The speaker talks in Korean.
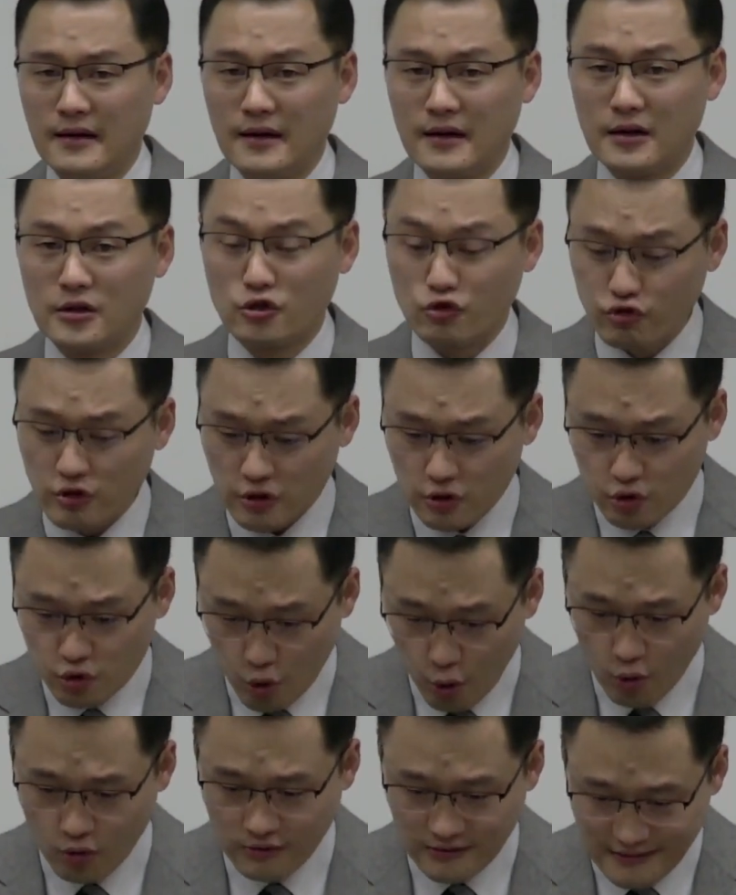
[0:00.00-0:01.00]
그래서 우리는
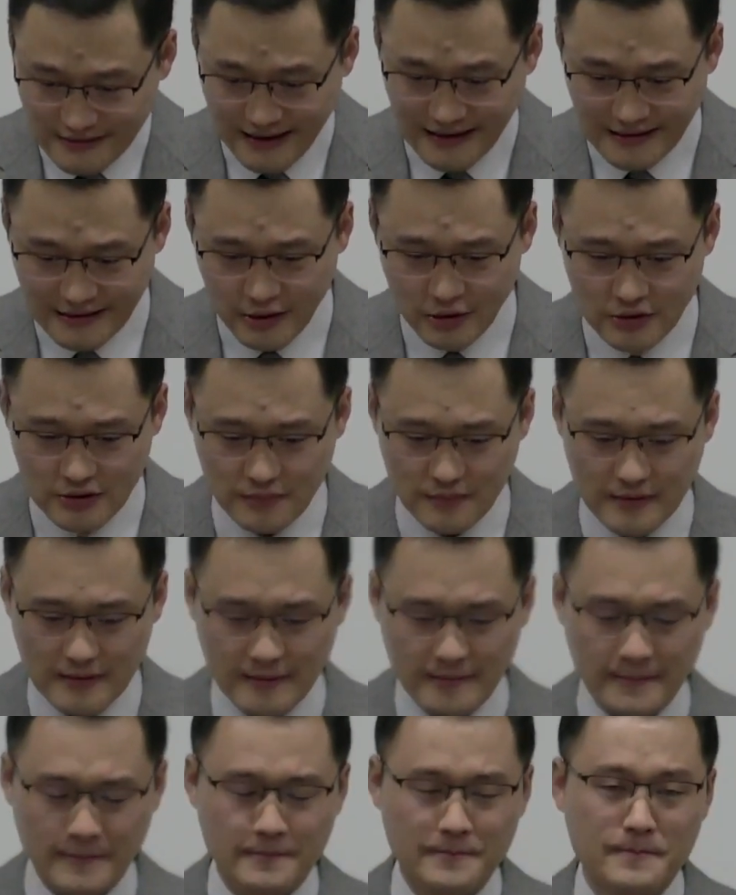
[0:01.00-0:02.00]
좋은 땅이 되었습니다.
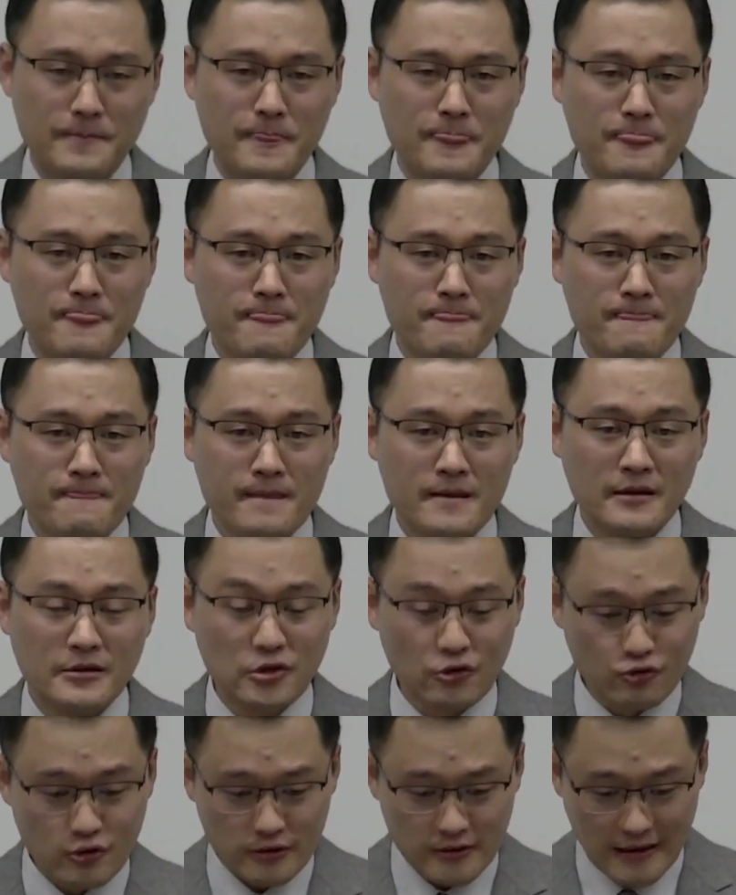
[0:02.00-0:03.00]

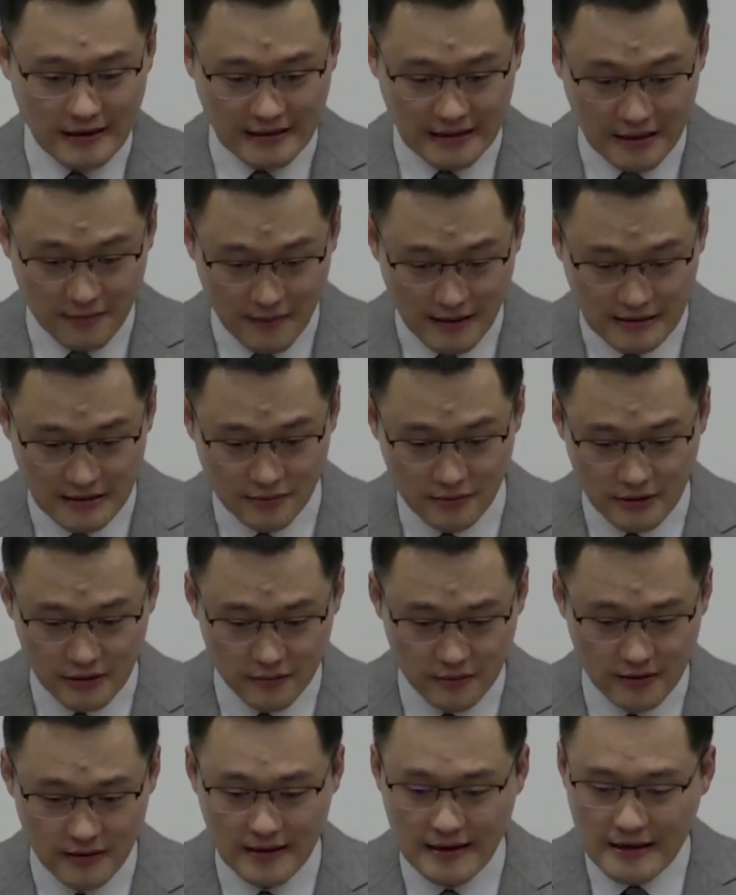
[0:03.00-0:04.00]
그래서 우리는 하나님 말씀을
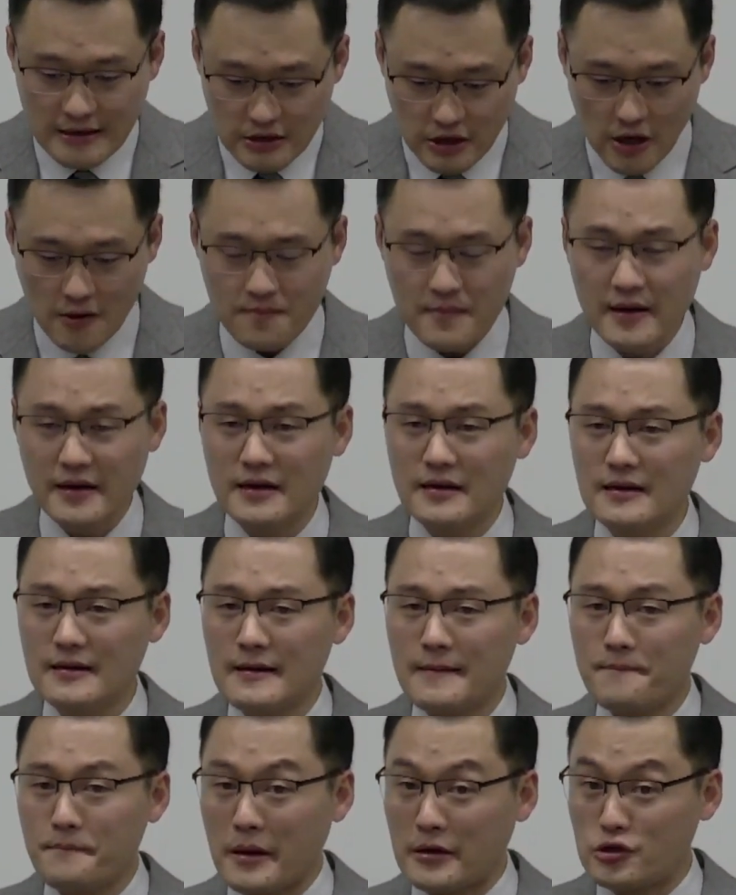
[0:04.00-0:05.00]
들으면 열매를
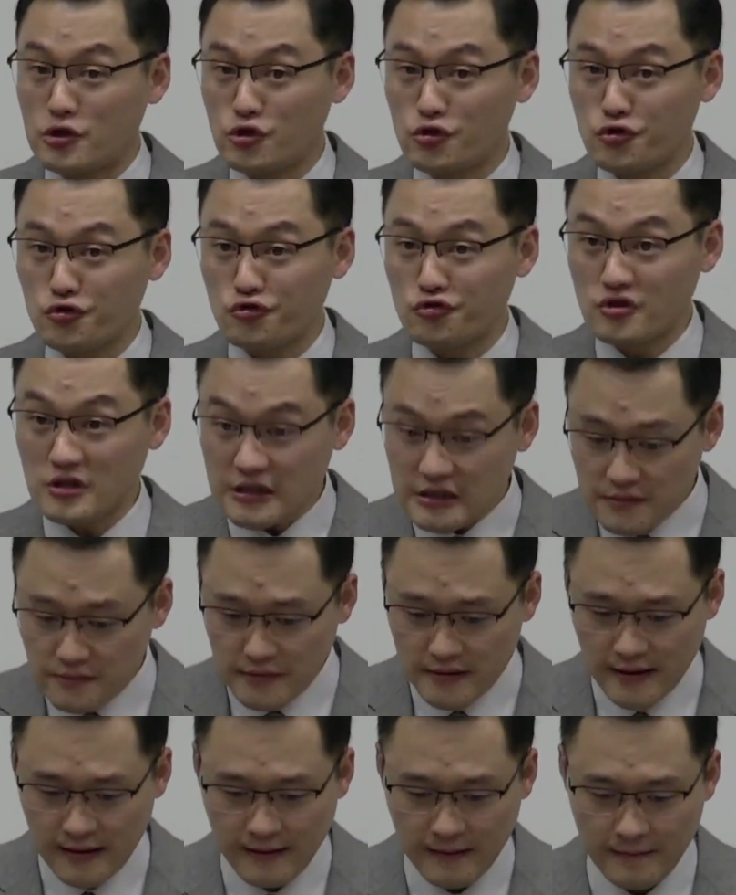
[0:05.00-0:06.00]
맺을 수
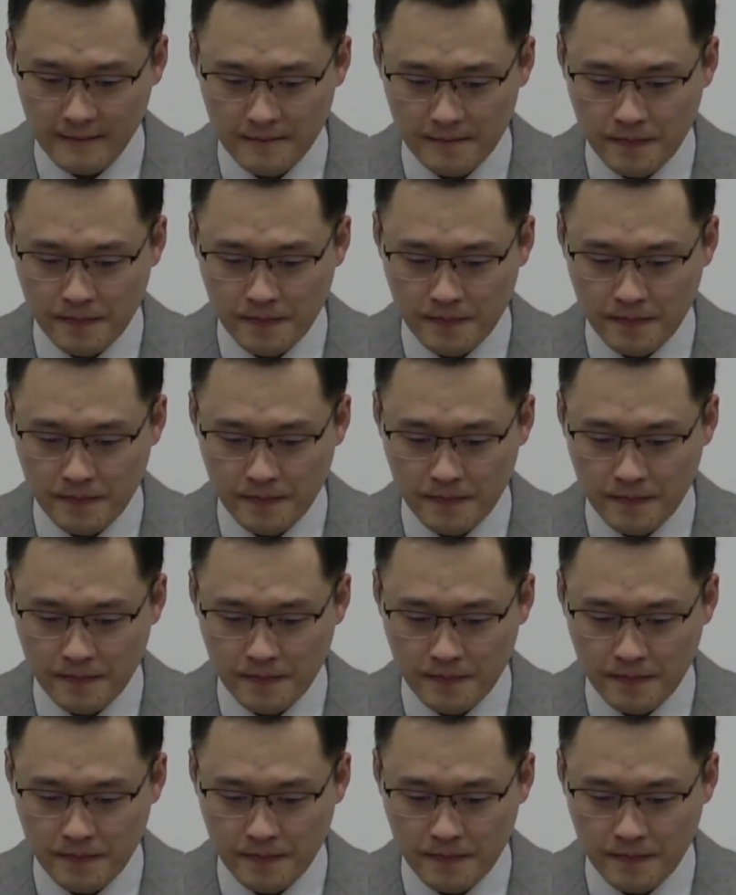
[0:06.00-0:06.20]
있습니다.